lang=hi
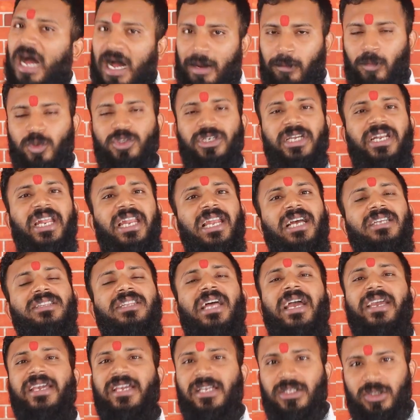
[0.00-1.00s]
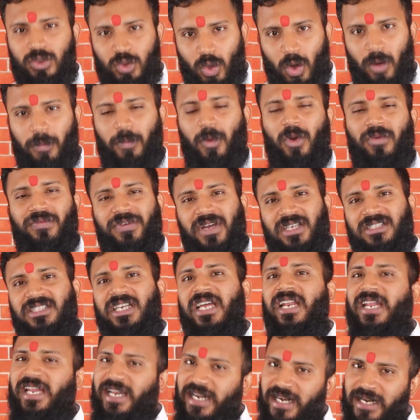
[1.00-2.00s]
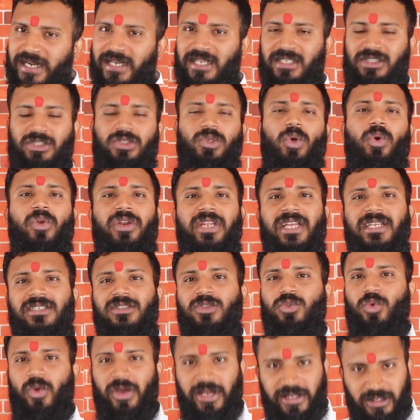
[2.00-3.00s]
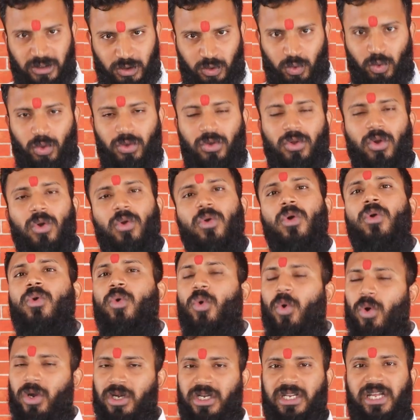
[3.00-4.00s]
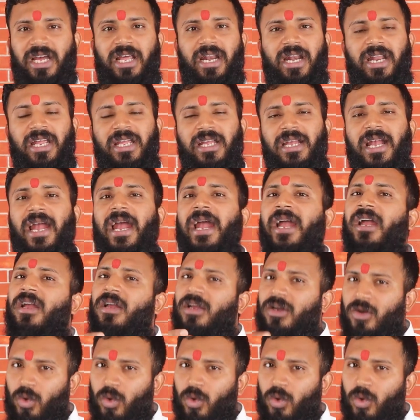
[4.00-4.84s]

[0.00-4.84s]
अब मुझे नहीं लगता है कि जो प्रोफेसर इन डिस्टोरियंस को इन झूठों को कोट कर रही है